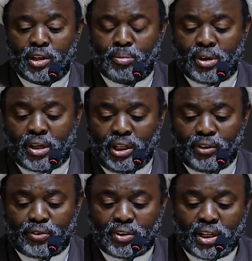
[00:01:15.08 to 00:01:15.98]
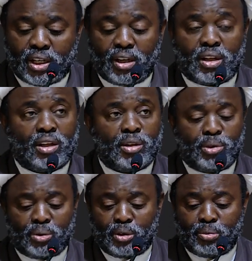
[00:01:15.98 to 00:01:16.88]
مع حفظ الألقاب
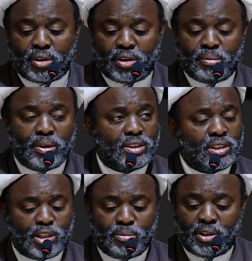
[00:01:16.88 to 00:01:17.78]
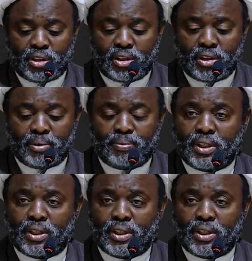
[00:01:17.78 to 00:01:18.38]
والمقامات جميعا